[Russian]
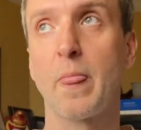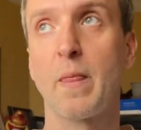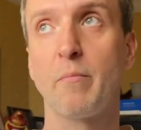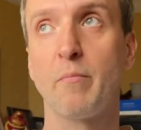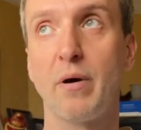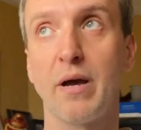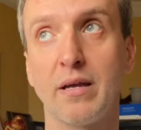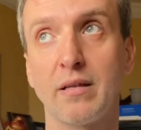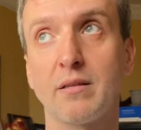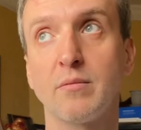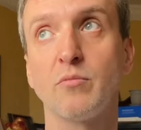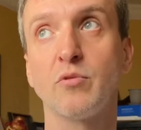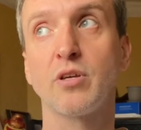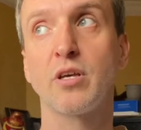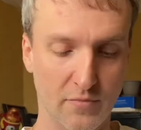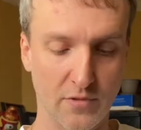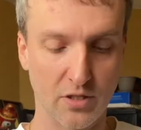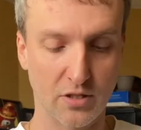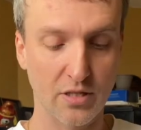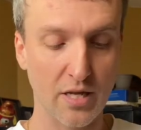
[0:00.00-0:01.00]
поэтому я
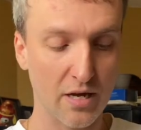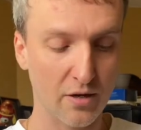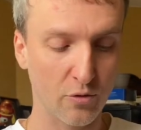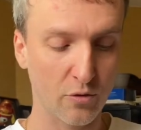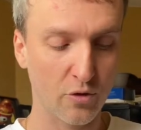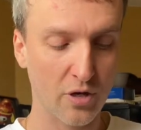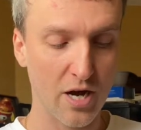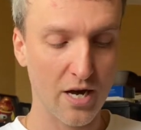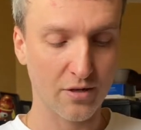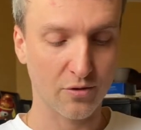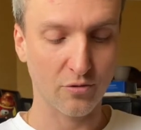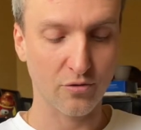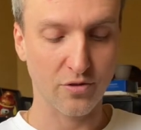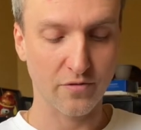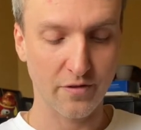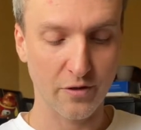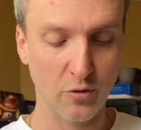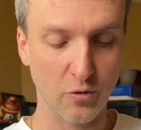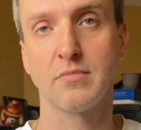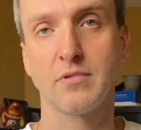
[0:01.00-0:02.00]
старую карту
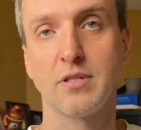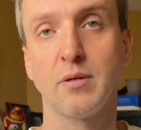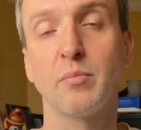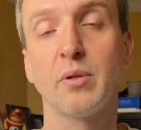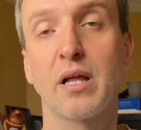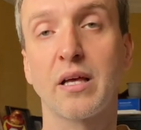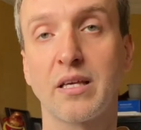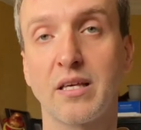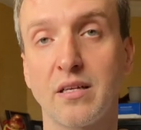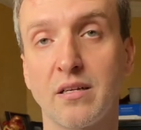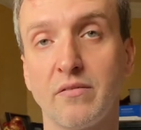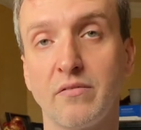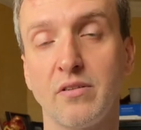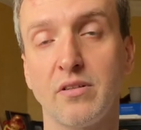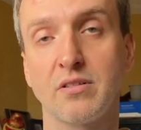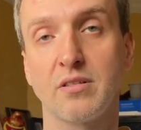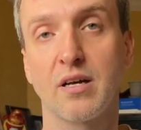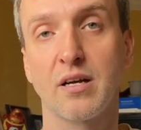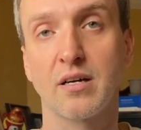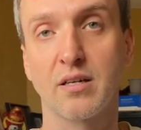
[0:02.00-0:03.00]
свою заблокировал,
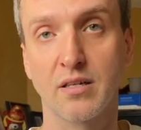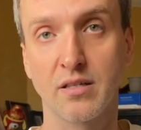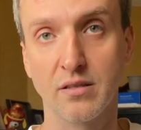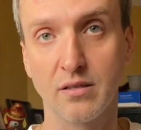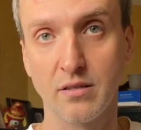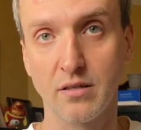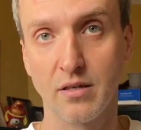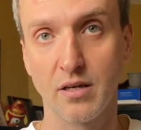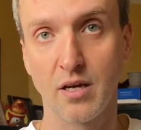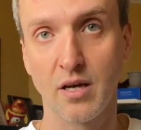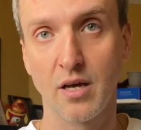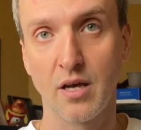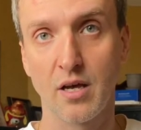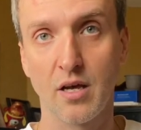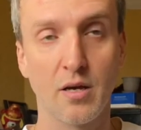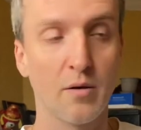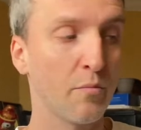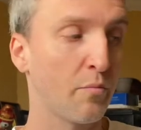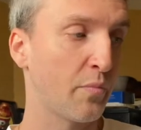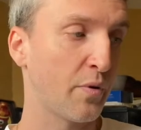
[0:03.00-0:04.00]
закрыл,
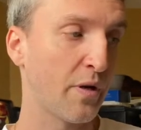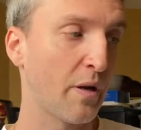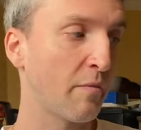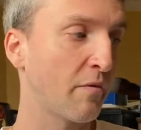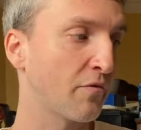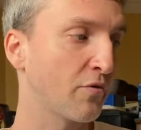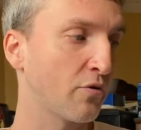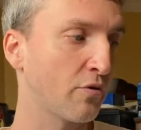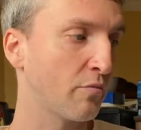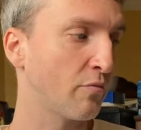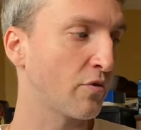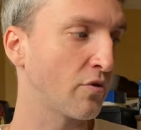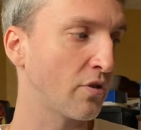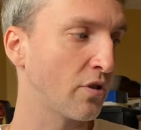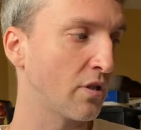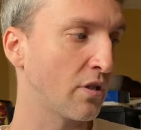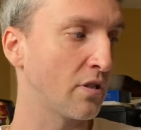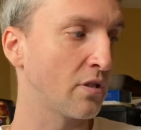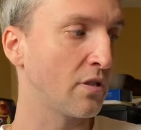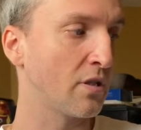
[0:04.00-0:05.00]
Прямо все можно
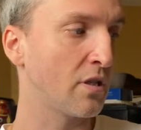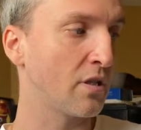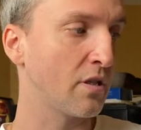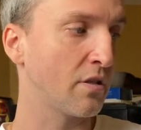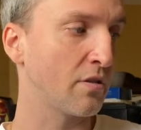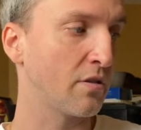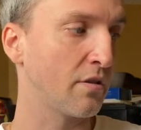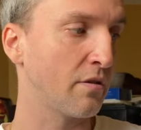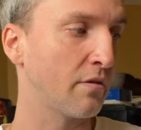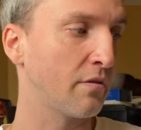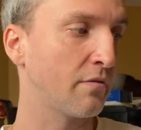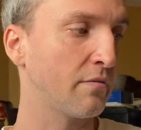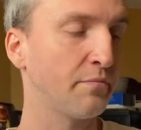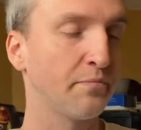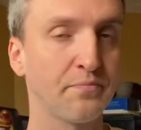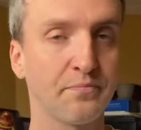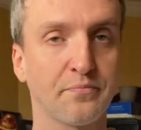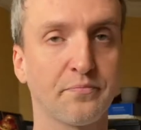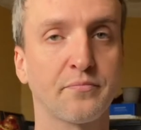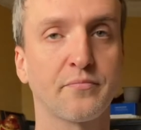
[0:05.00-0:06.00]
это сделать
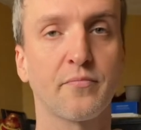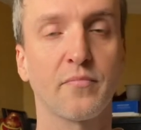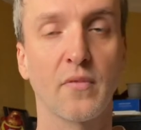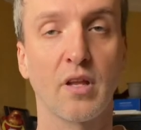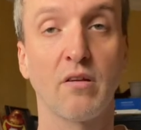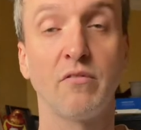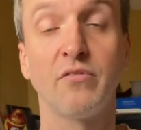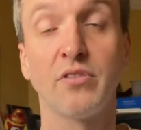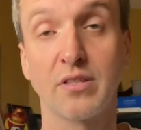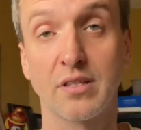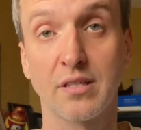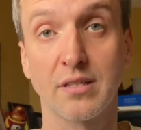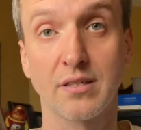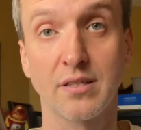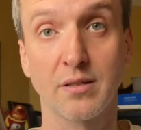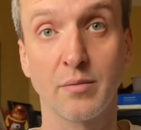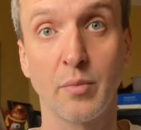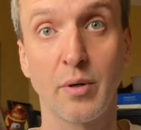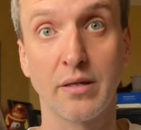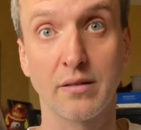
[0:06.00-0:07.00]
в
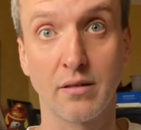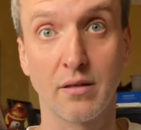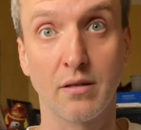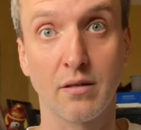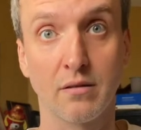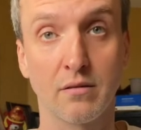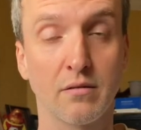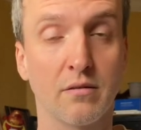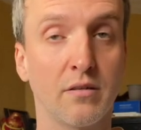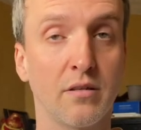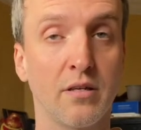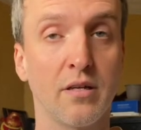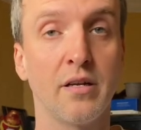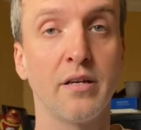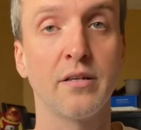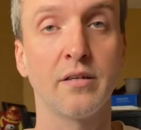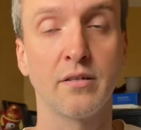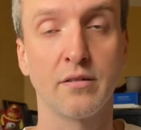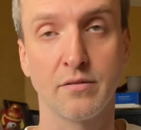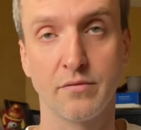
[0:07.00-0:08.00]
интернет-банке
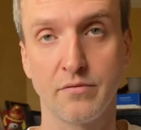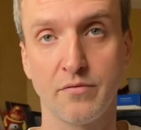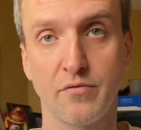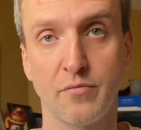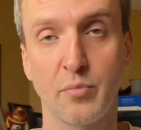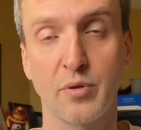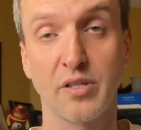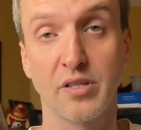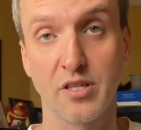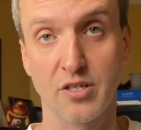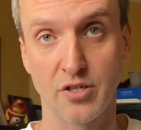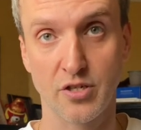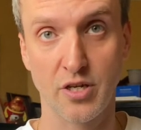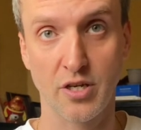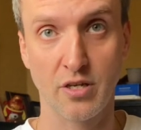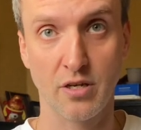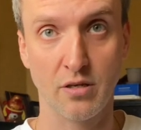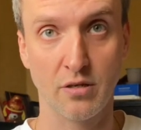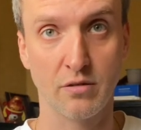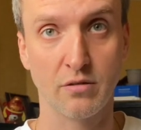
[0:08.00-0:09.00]
или в
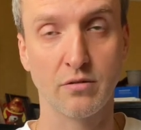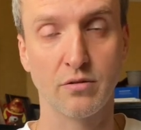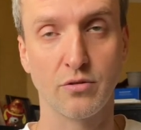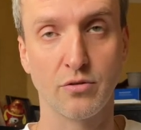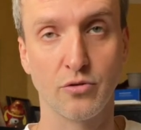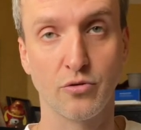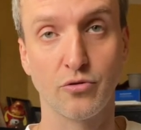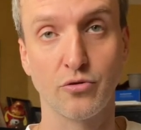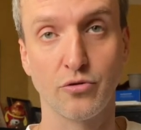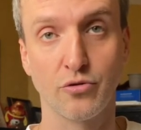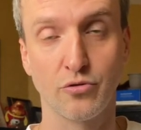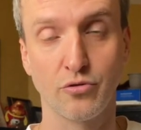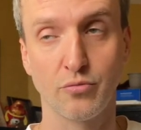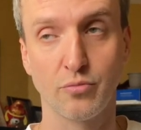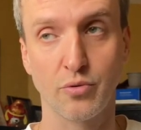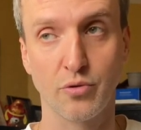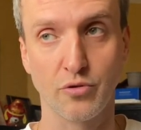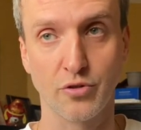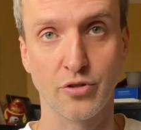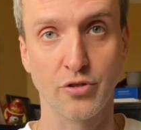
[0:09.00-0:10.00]
приложении, что еще
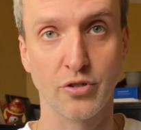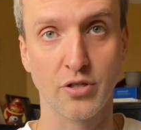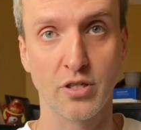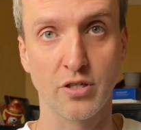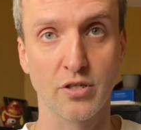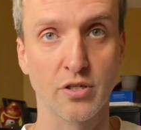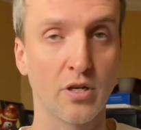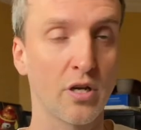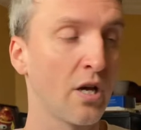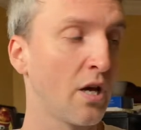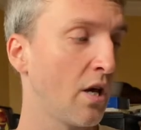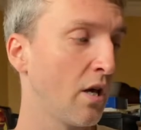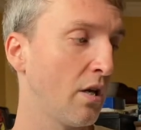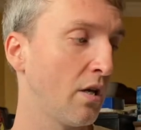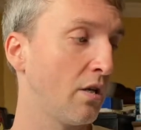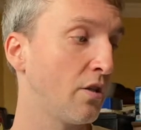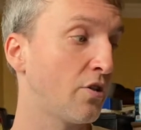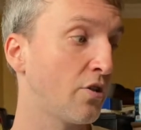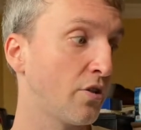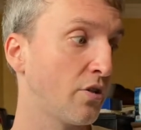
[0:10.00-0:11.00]
проще даже.
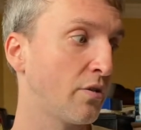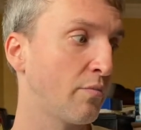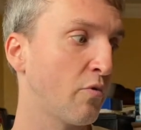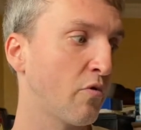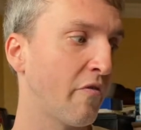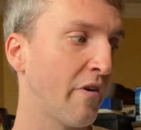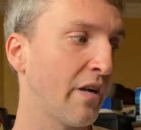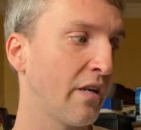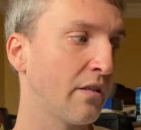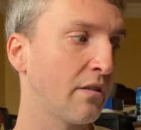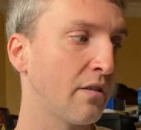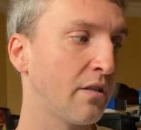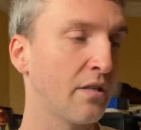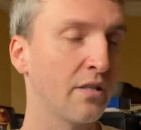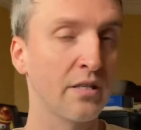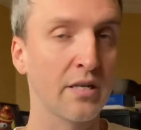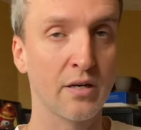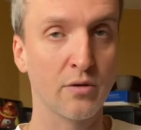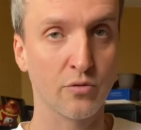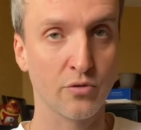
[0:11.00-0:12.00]
И через буквально три
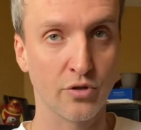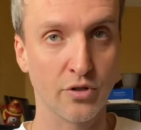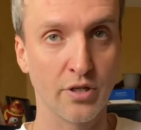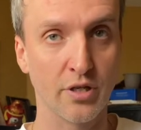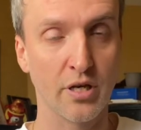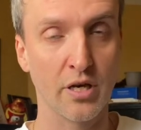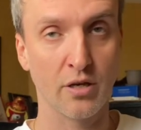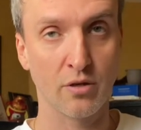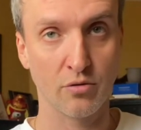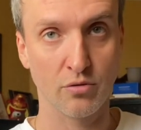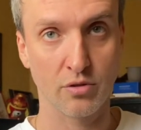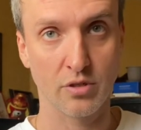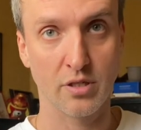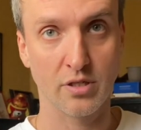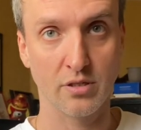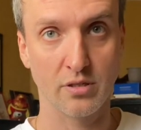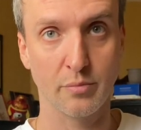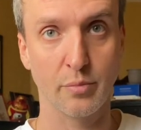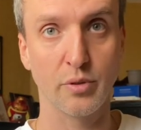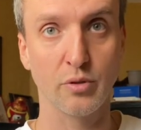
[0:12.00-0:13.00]
дня уже я ее
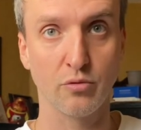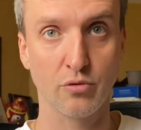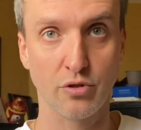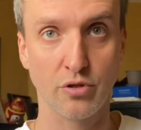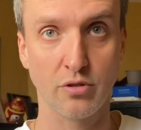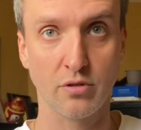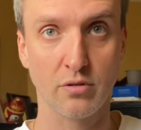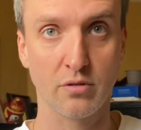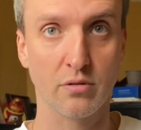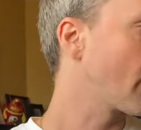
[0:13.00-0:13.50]
сходил, получил.